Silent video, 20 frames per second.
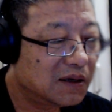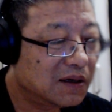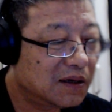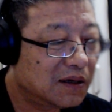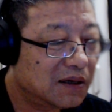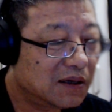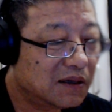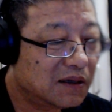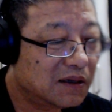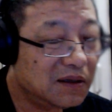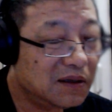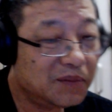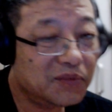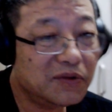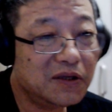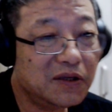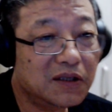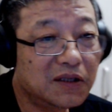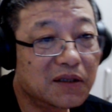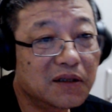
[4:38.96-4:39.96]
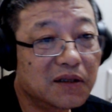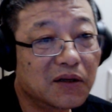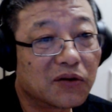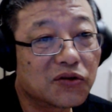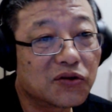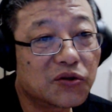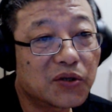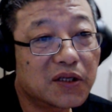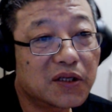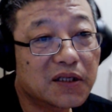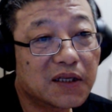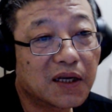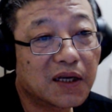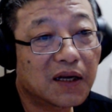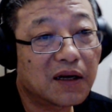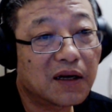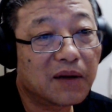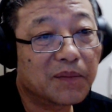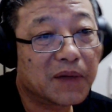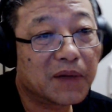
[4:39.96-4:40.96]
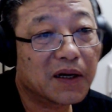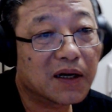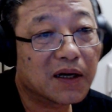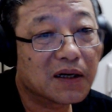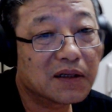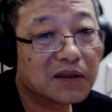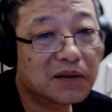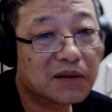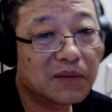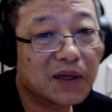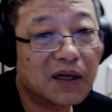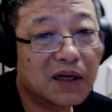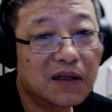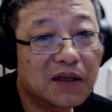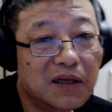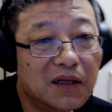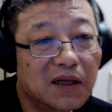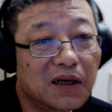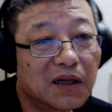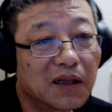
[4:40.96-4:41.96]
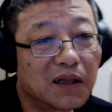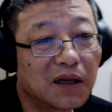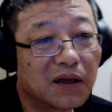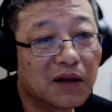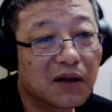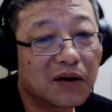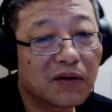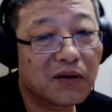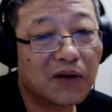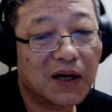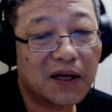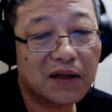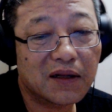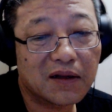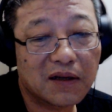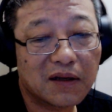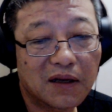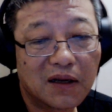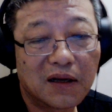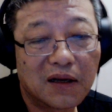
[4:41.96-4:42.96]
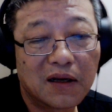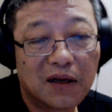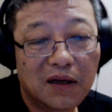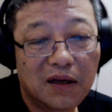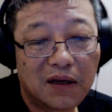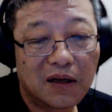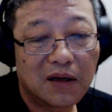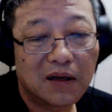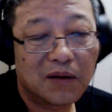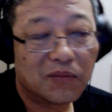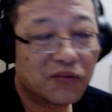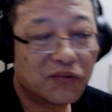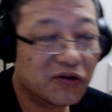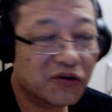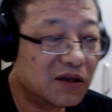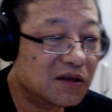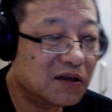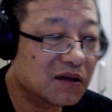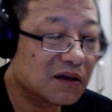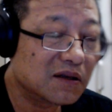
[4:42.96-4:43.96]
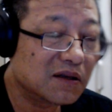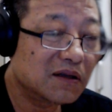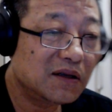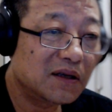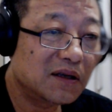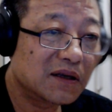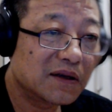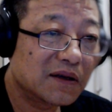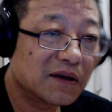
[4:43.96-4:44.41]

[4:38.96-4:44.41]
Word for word: 你不已经有缺陷了吗？是吧？你那个脑袋瓜子不已经你